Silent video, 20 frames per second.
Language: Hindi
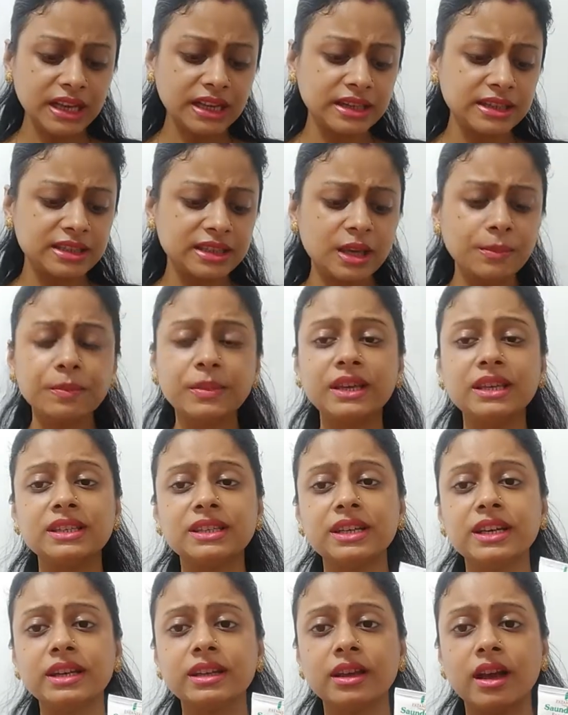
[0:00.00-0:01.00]
इसके
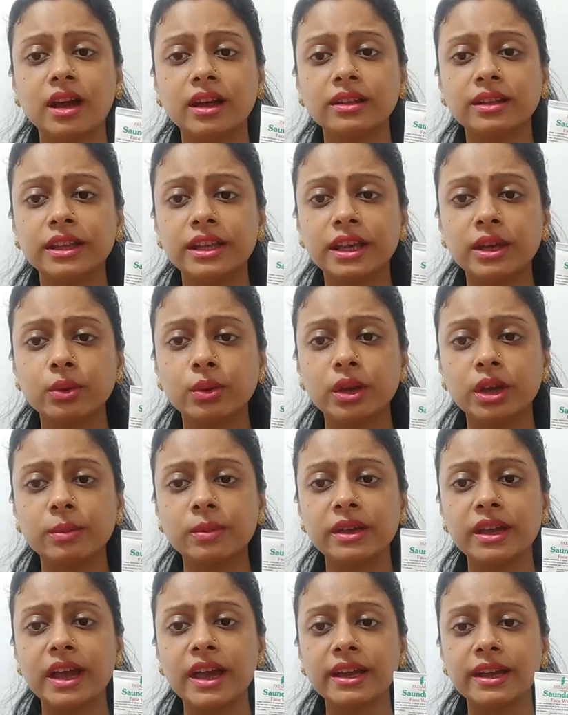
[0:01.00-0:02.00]
पीछे दिए हुए
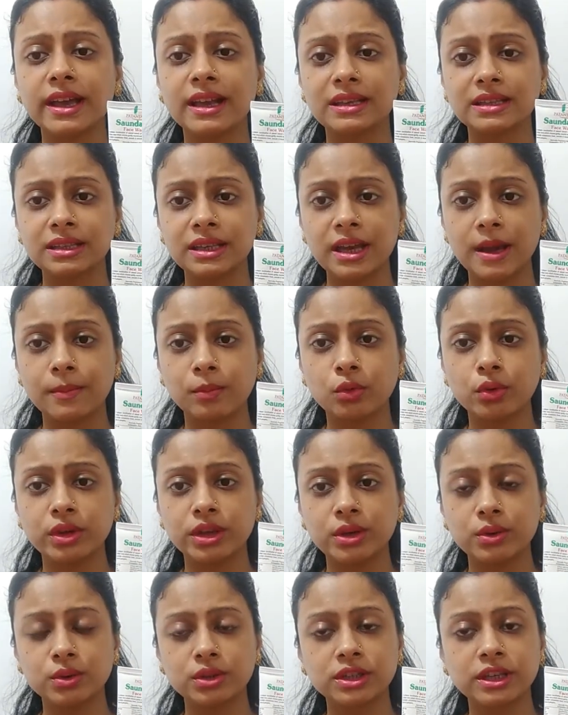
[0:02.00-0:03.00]
भी है कैसे आपको
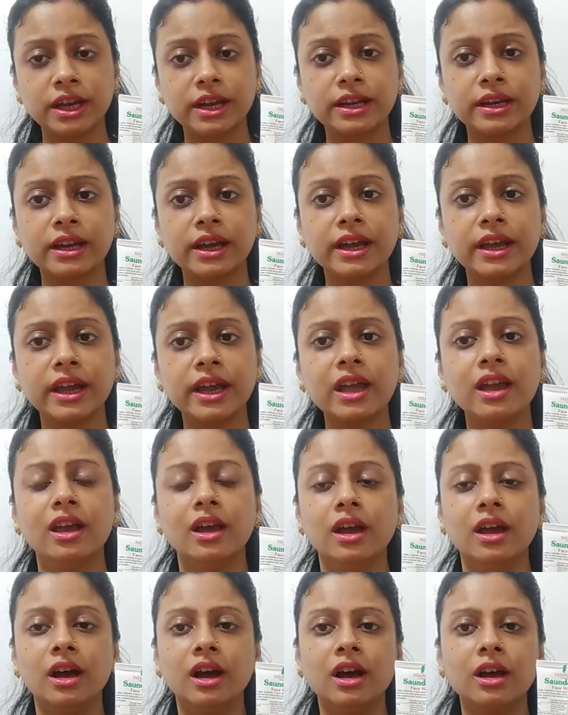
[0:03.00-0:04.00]
यूज़ करना है
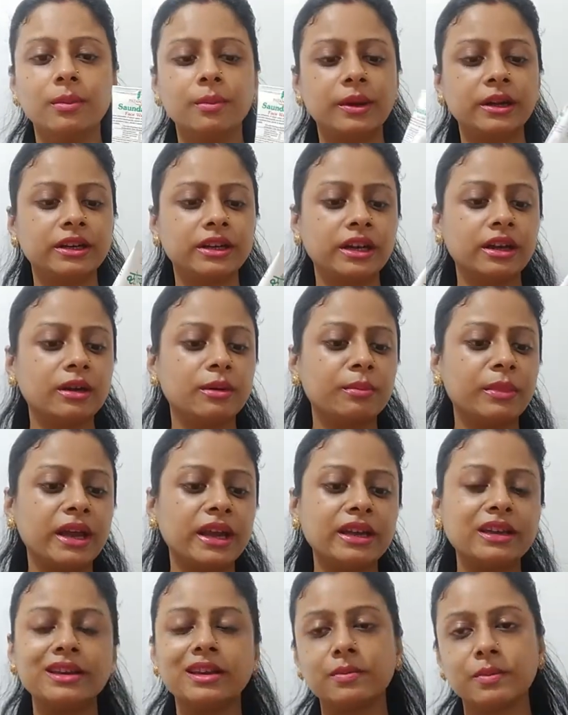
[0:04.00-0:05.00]
बट
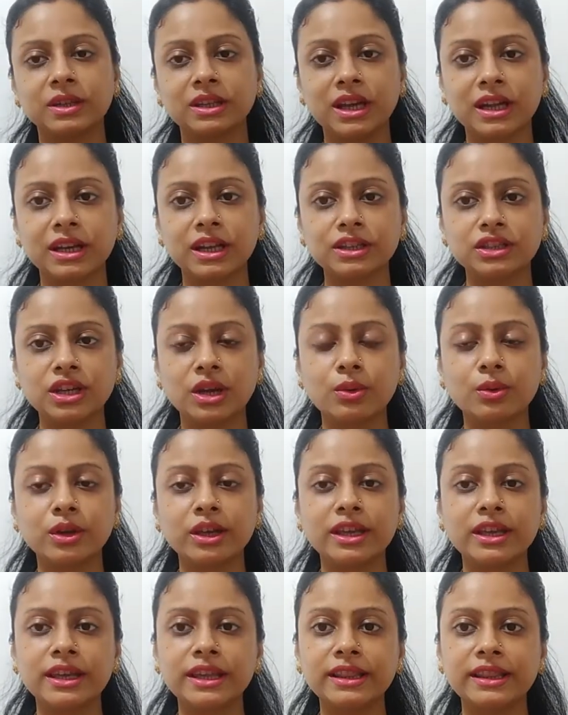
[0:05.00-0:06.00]
मैं ये बताना
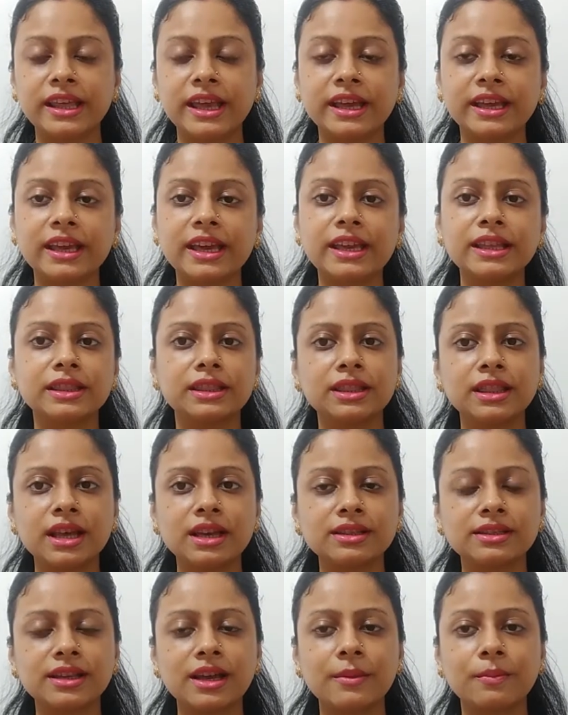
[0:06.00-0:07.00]
चाहूँगी ये देख के
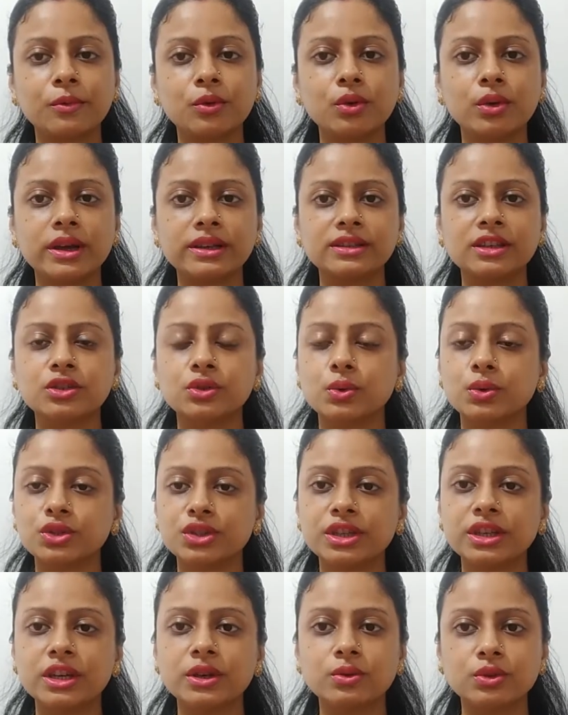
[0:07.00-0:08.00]
इतना सा आपको ऐसा
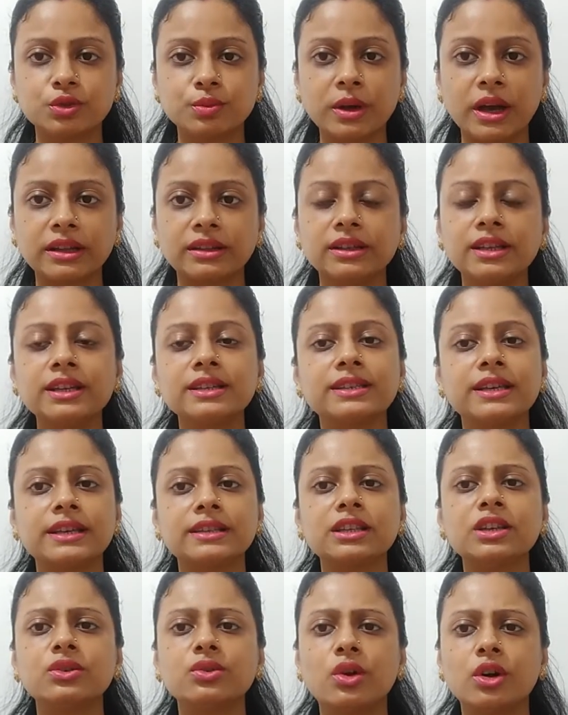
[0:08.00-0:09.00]
सोचने की कुछ बात नहीं है
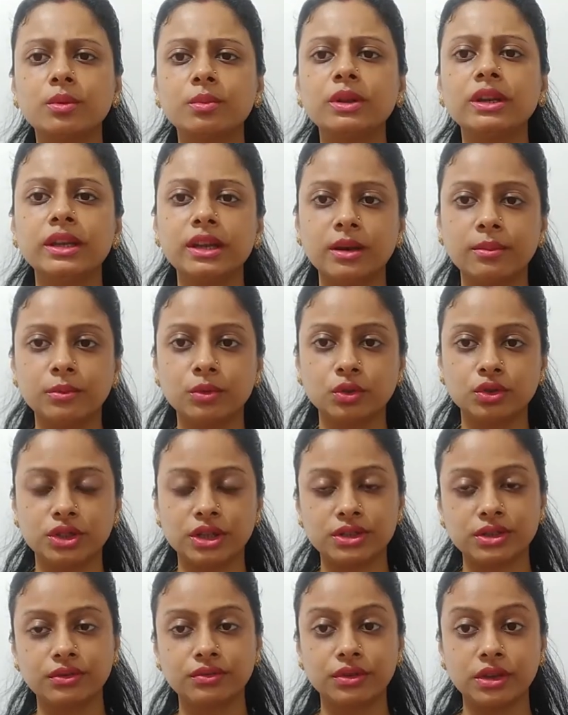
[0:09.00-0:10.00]
जैसे नॉर्मली हम लोग
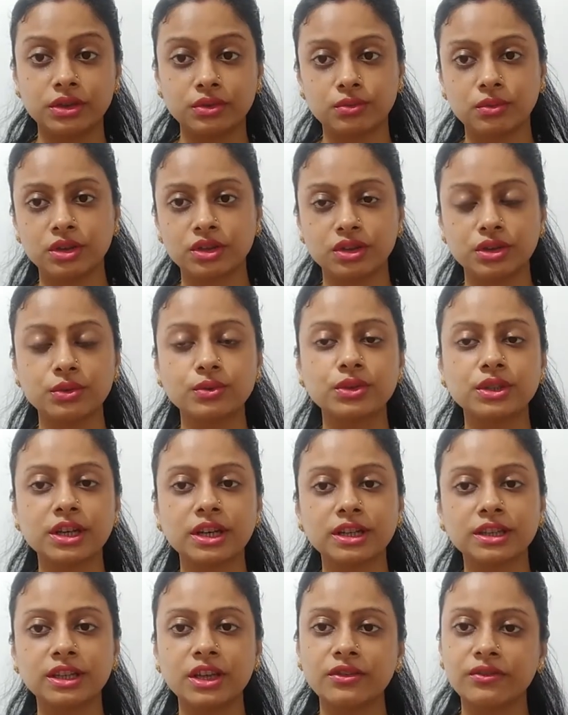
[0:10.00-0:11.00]
जैसे फेस वॉश यूज़
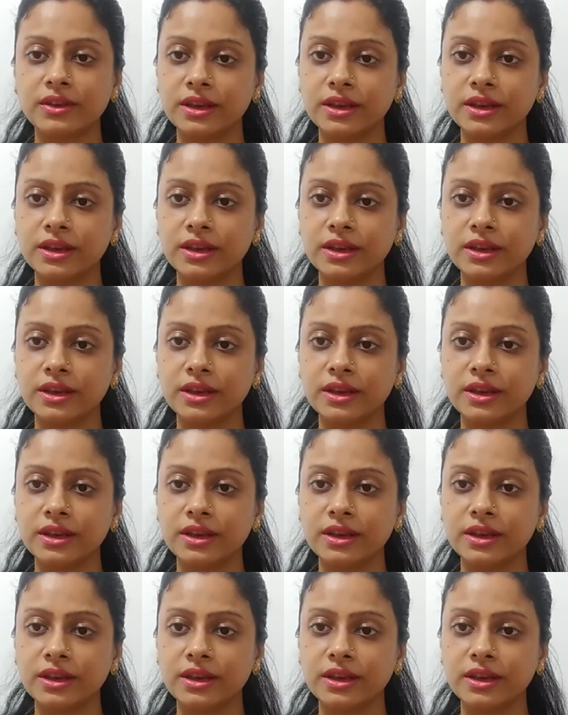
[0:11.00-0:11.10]
करते हैं